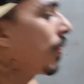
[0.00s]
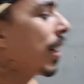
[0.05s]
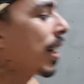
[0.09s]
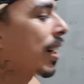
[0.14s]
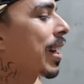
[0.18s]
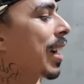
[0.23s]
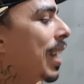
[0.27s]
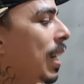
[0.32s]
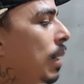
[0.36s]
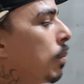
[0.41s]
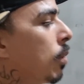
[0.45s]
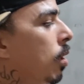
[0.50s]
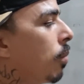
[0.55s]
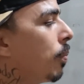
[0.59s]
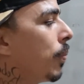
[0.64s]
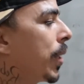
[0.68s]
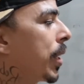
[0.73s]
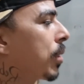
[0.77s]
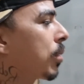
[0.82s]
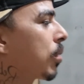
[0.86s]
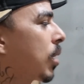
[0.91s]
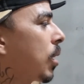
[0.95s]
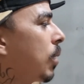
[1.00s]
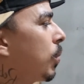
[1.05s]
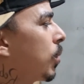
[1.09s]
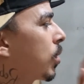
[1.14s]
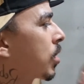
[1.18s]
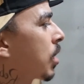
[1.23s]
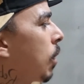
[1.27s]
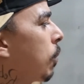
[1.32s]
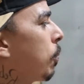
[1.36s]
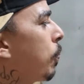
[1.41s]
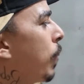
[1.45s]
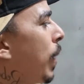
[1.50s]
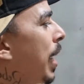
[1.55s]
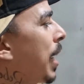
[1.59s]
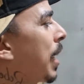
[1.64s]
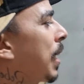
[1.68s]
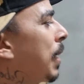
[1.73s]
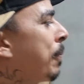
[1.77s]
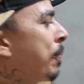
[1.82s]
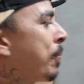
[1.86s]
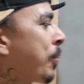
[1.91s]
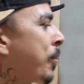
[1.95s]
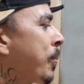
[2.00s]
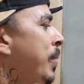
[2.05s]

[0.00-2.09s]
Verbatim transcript: é aquele momento que você pega